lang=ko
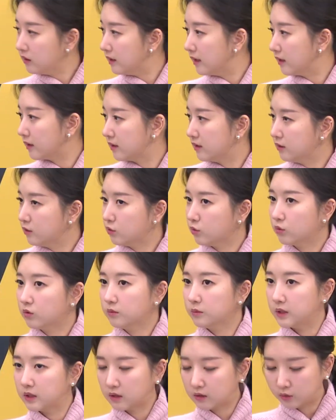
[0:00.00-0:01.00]
이야기는 조금
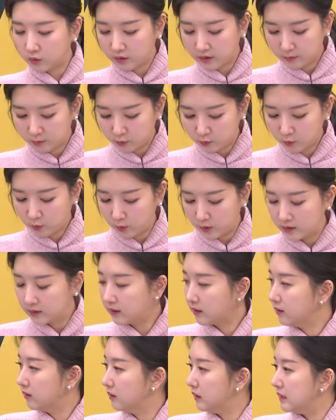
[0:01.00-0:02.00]
이따 더 해보고
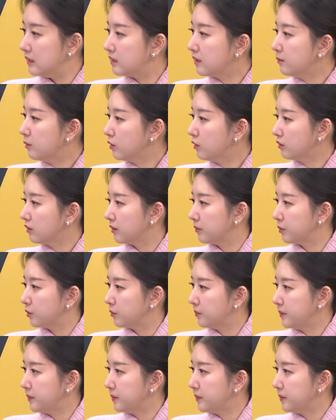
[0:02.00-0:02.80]
일단은 이재명 대표